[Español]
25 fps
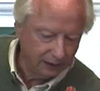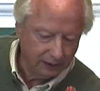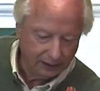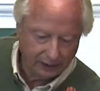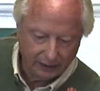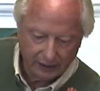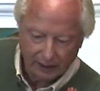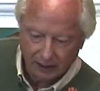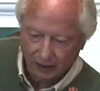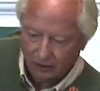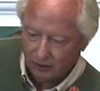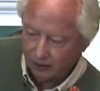
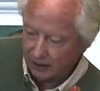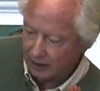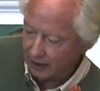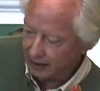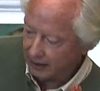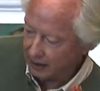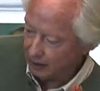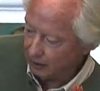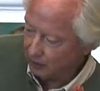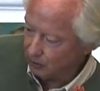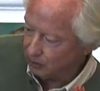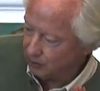Y ahora
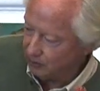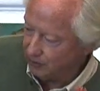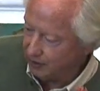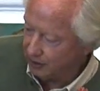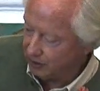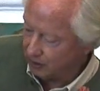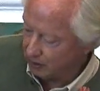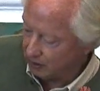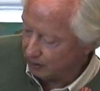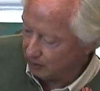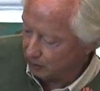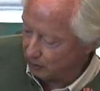ya lo
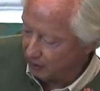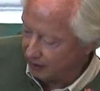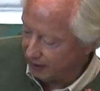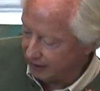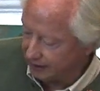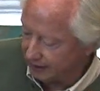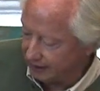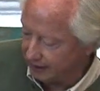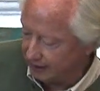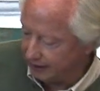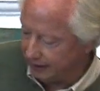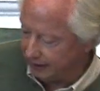único que voy a
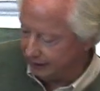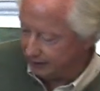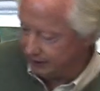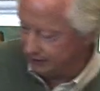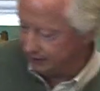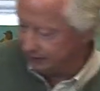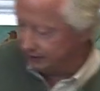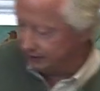hacer,